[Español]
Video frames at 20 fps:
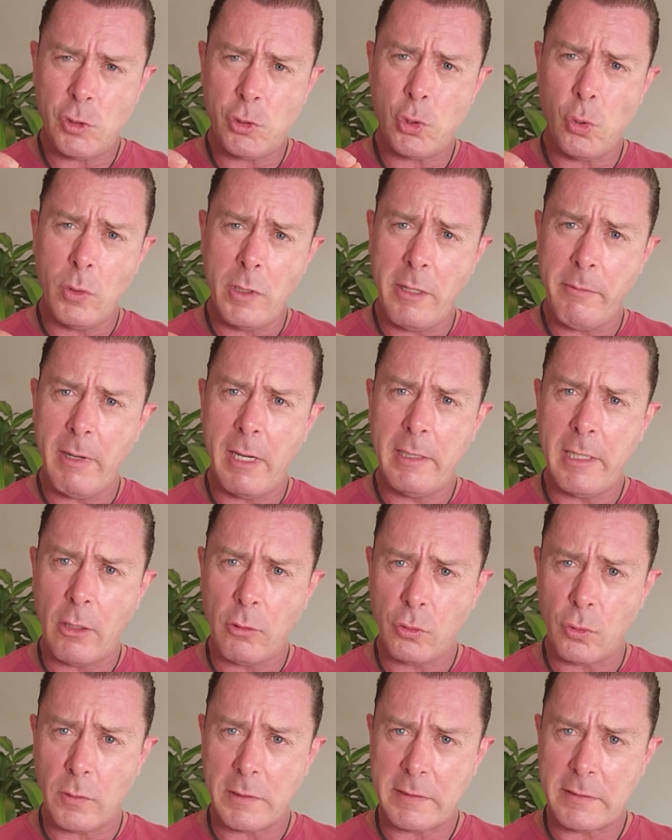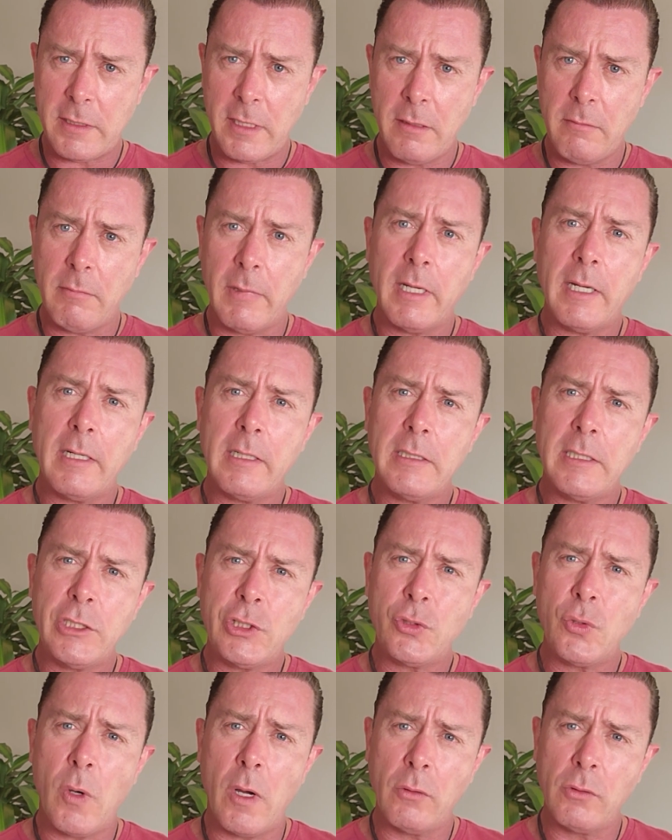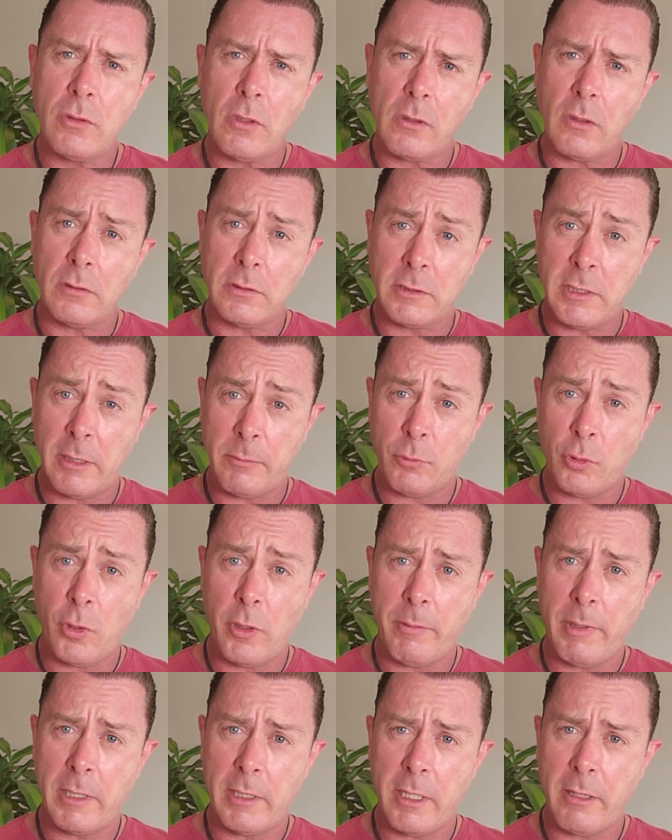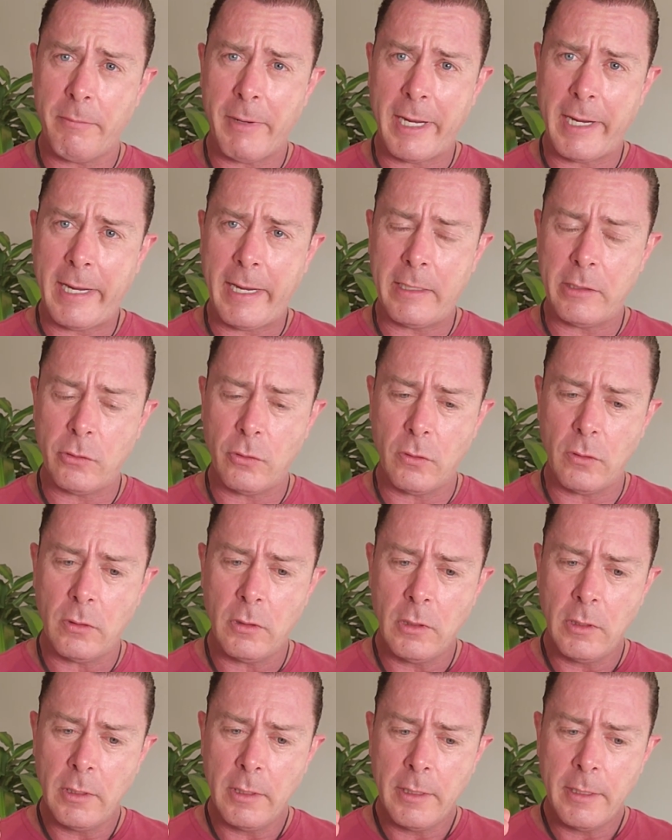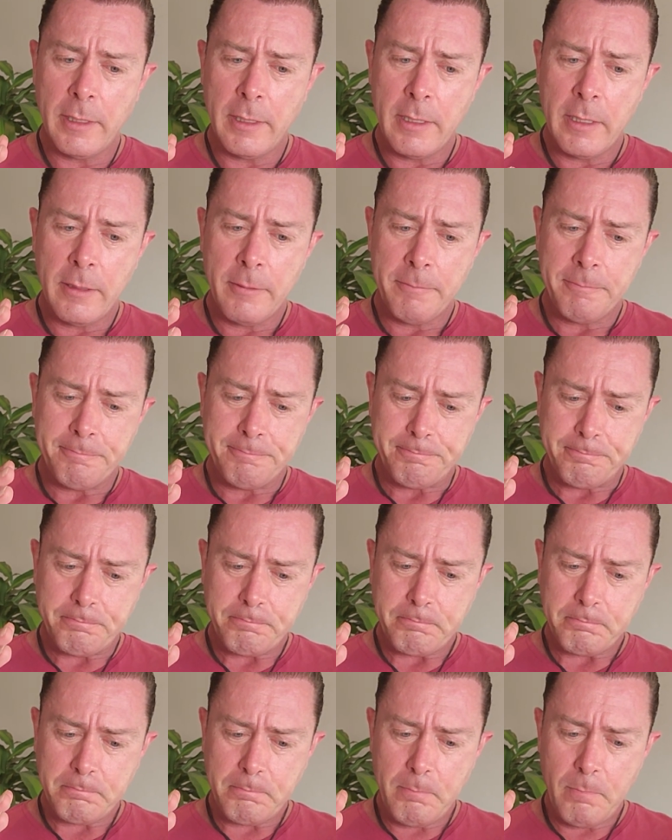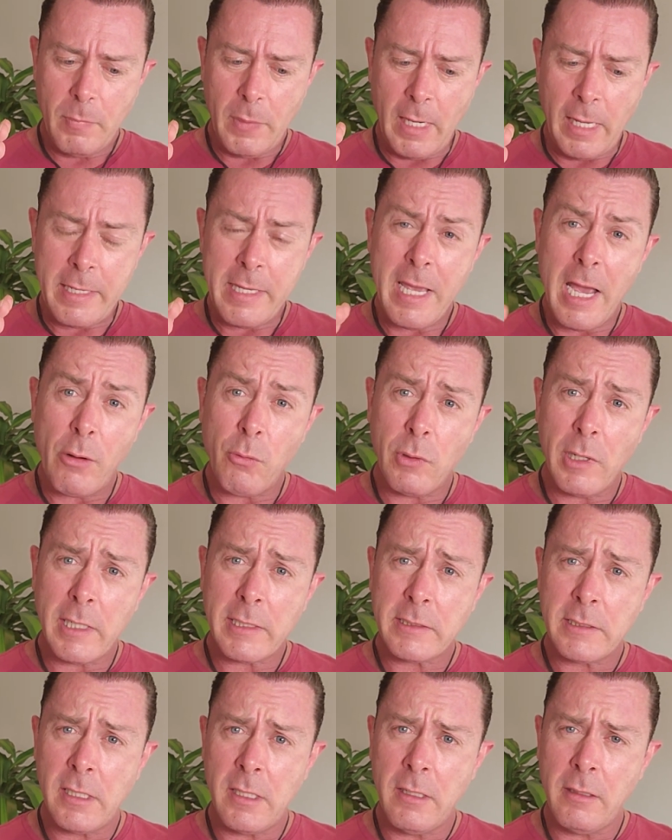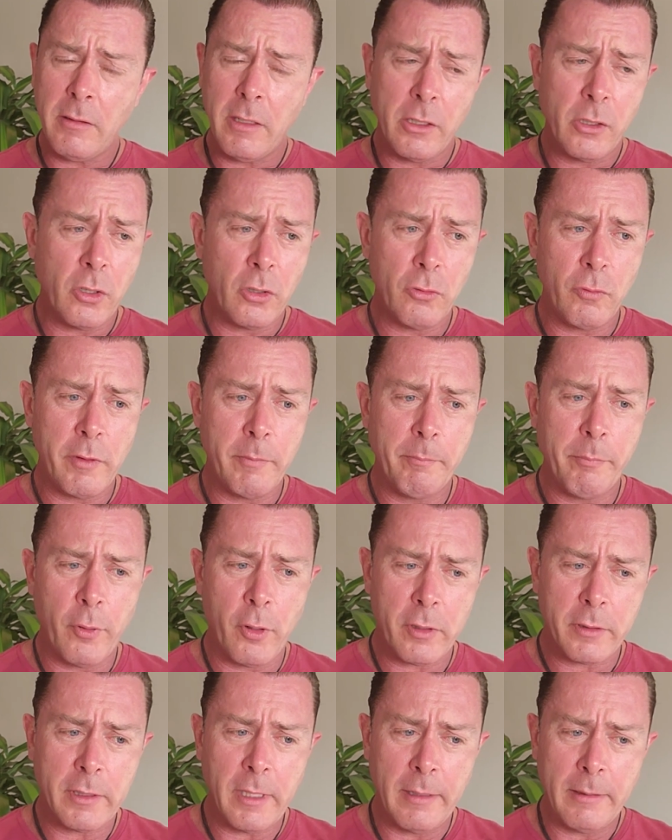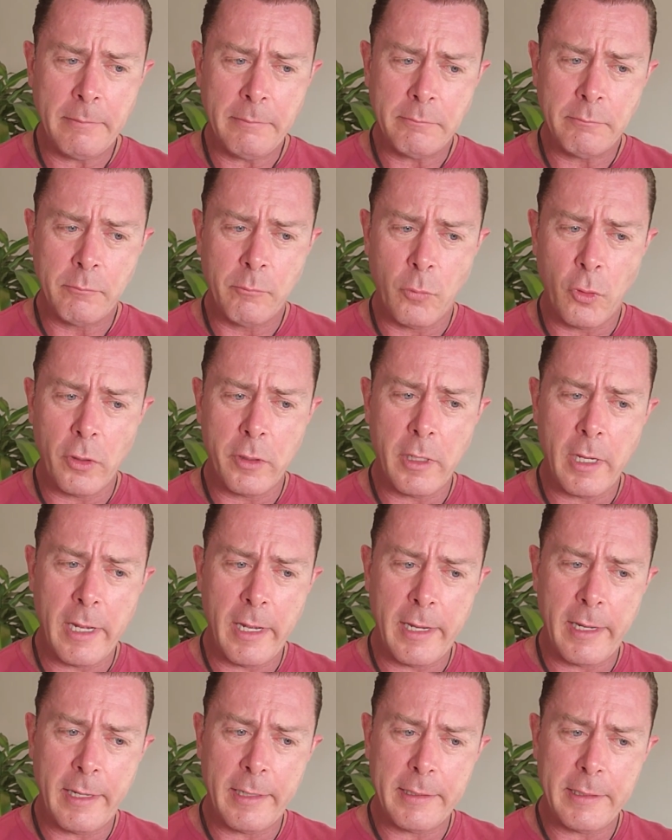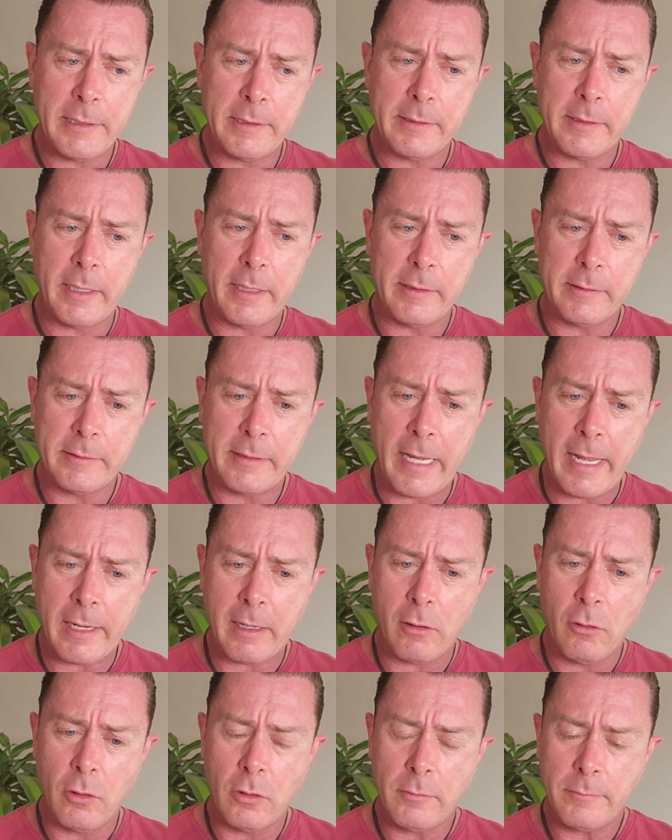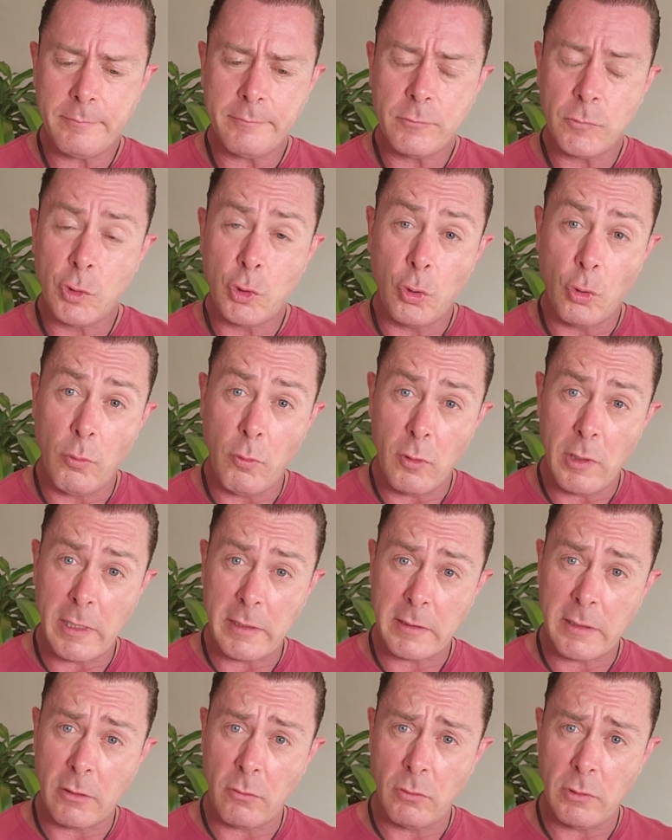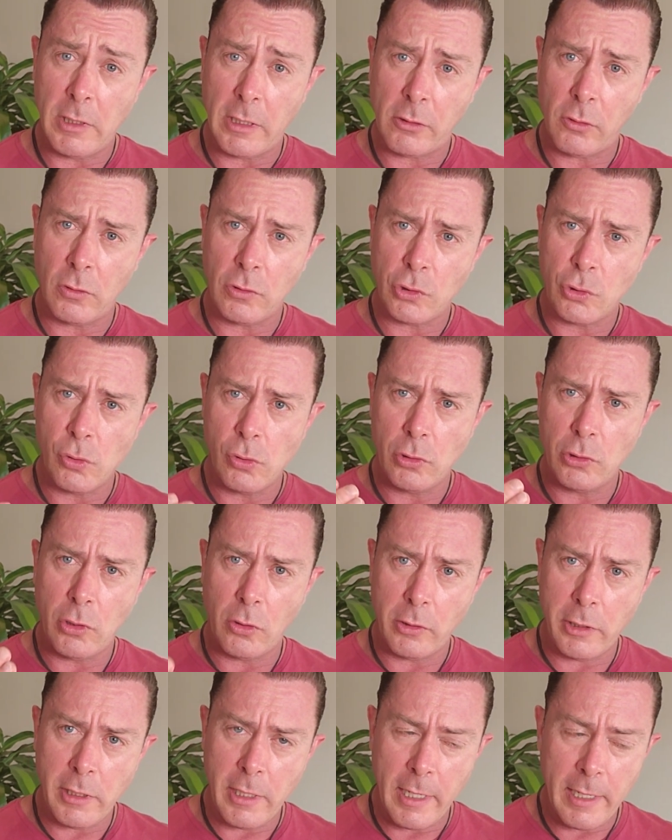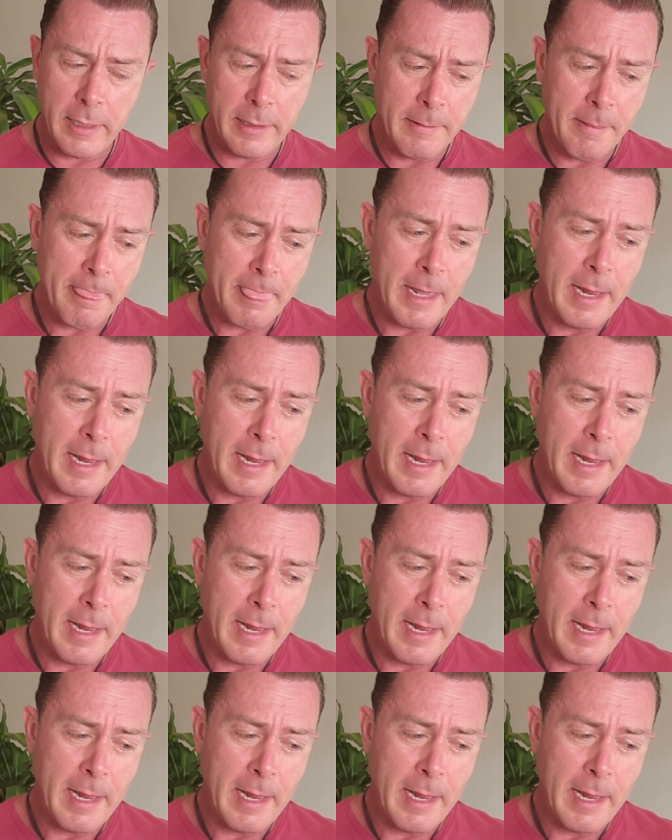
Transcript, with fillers: su nivel de autoestima y su autoconcepto iban a ir bajando. Y aún así dijo, no importa, voy a intentarlo. Tuvo una segunda consultoría,